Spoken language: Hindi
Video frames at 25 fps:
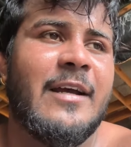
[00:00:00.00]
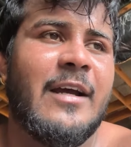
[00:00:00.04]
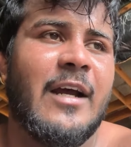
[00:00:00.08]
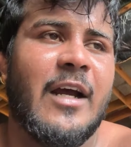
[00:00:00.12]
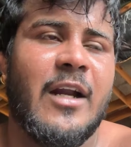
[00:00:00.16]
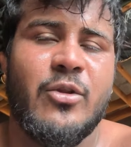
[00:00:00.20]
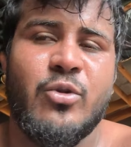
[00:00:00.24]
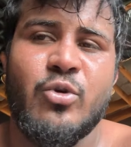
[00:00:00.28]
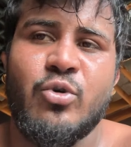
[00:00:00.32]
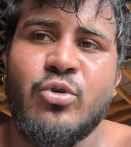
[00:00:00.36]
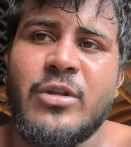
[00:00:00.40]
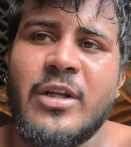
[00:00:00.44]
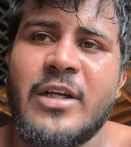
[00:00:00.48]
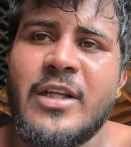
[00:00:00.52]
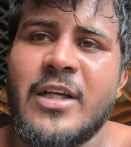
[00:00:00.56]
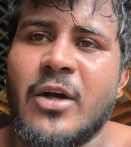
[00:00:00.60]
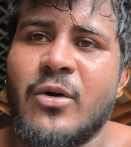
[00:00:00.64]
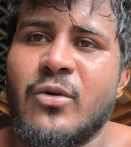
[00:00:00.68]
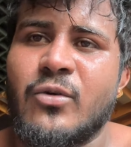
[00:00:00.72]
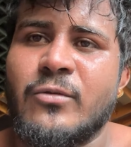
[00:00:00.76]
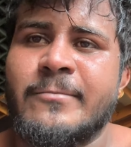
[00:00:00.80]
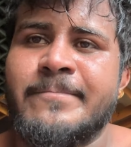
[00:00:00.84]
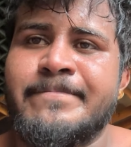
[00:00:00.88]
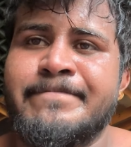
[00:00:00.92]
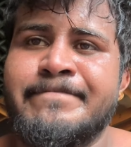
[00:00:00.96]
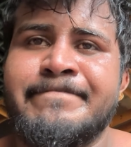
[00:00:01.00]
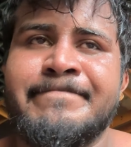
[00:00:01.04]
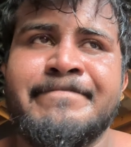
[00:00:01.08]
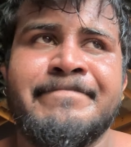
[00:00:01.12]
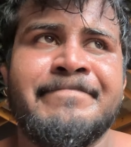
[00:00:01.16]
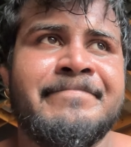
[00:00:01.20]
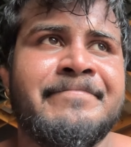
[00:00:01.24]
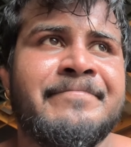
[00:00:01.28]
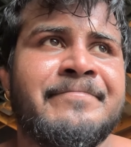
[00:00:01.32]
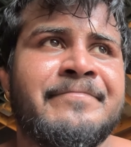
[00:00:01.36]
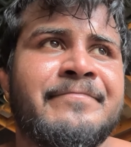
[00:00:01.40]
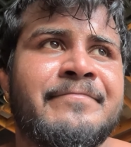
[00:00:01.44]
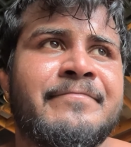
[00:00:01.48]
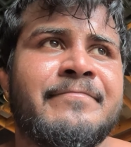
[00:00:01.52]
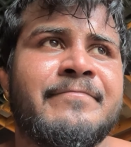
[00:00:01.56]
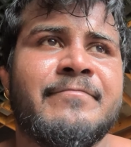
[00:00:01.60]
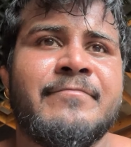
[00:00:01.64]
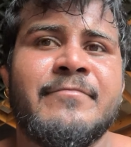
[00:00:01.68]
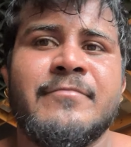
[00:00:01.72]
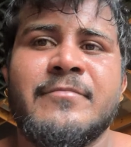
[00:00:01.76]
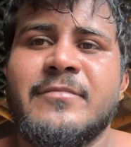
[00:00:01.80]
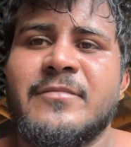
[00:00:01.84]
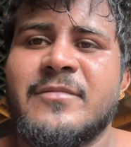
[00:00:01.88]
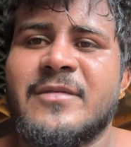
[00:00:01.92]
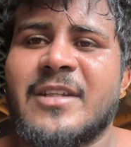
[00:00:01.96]
और दूध लिया
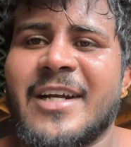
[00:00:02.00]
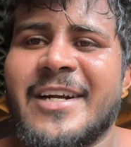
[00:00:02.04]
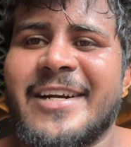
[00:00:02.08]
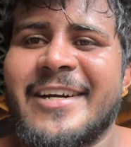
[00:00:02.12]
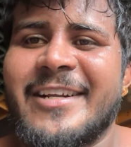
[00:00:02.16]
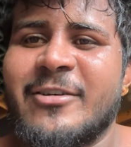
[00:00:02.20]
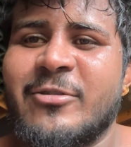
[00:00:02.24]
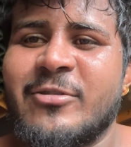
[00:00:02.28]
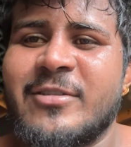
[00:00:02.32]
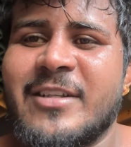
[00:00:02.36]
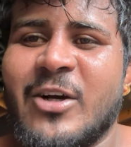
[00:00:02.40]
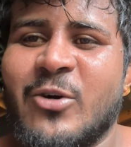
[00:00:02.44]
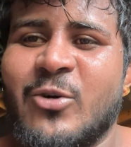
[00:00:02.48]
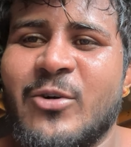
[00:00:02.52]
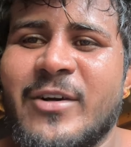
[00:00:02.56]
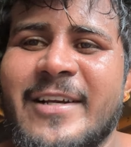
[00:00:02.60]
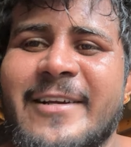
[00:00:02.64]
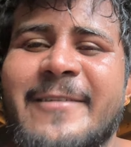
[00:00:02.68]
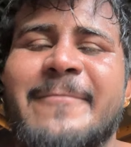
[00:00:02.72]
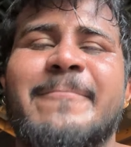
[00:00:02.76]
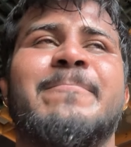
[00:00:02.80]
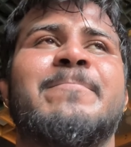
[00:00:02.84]
तगड़े हो जाओगे